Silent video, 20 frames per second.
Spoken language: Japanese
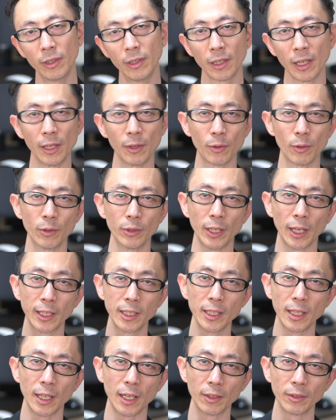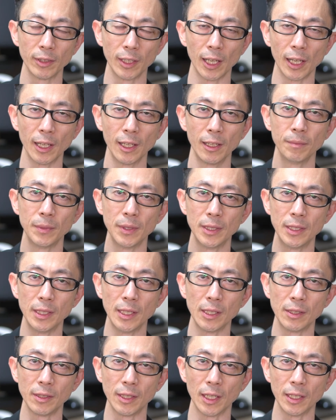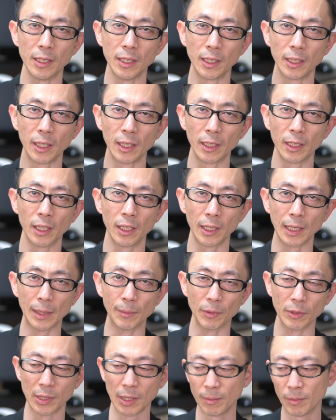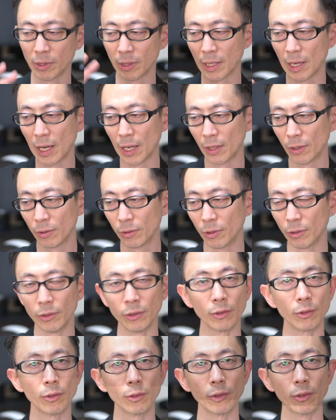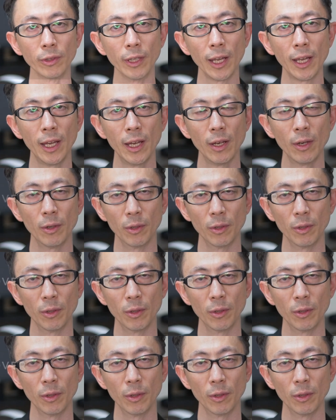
健康だけじゃなくてビジネスや人間関係も全部変わるよということをね